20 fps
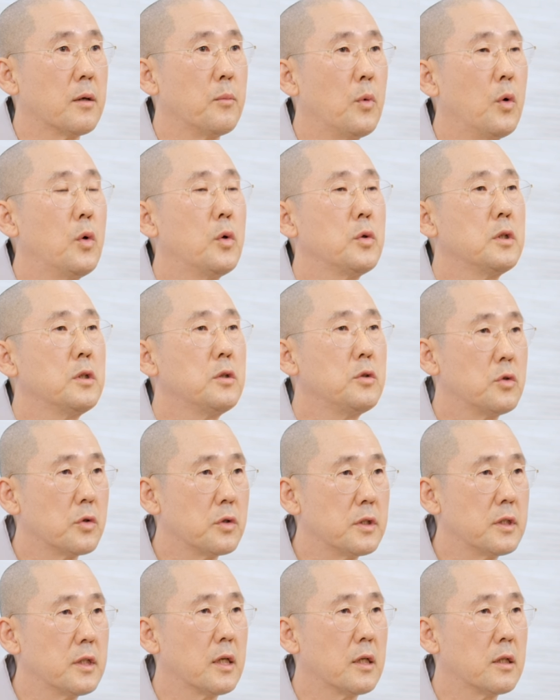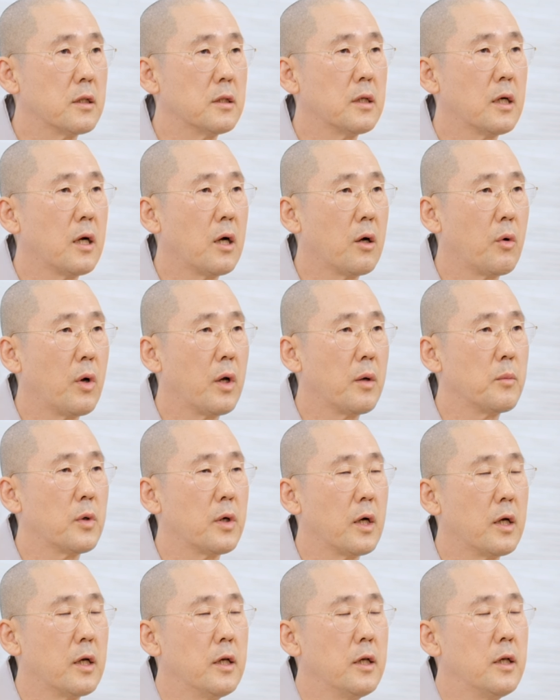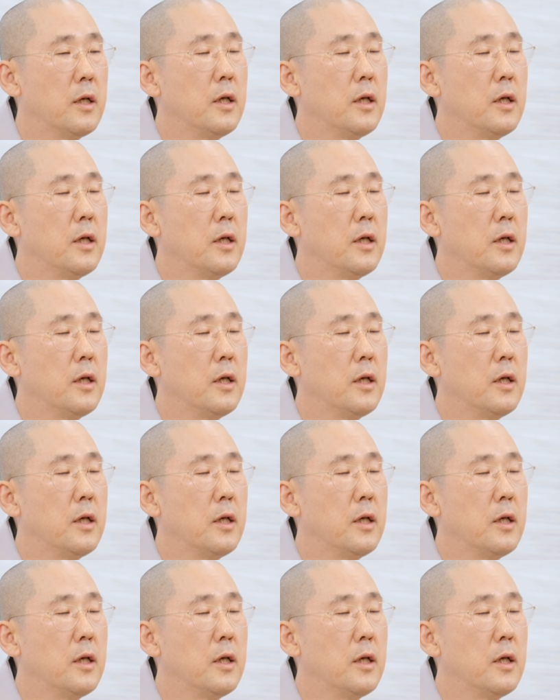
모든 존재가 건강하고 행복한